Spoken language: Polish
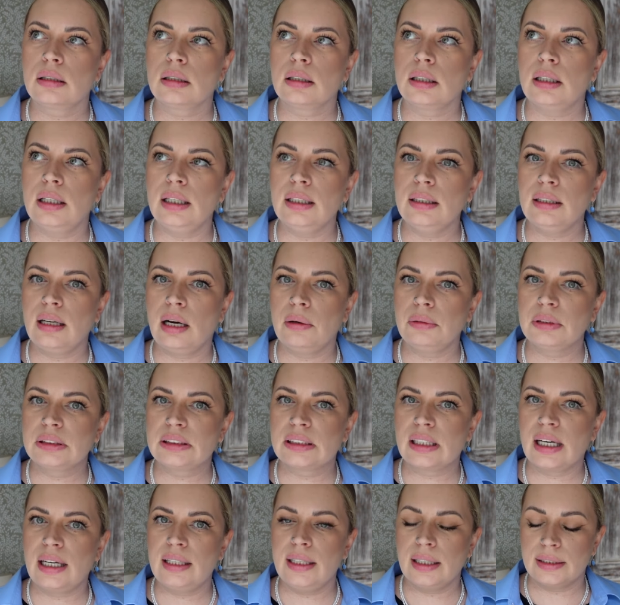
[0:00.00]
Ki,
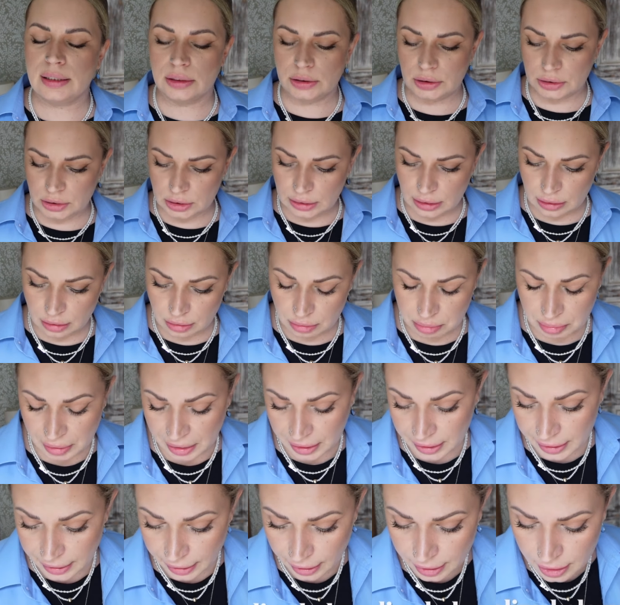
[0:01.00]
Australia, tak się czyta tą
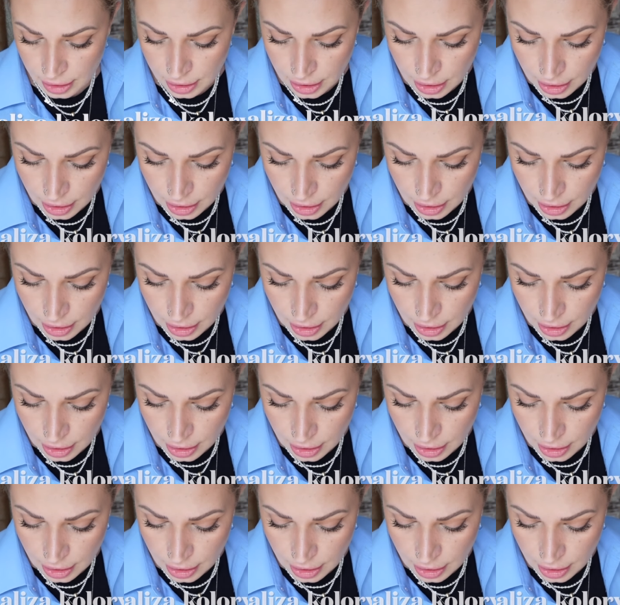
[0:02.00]
markę,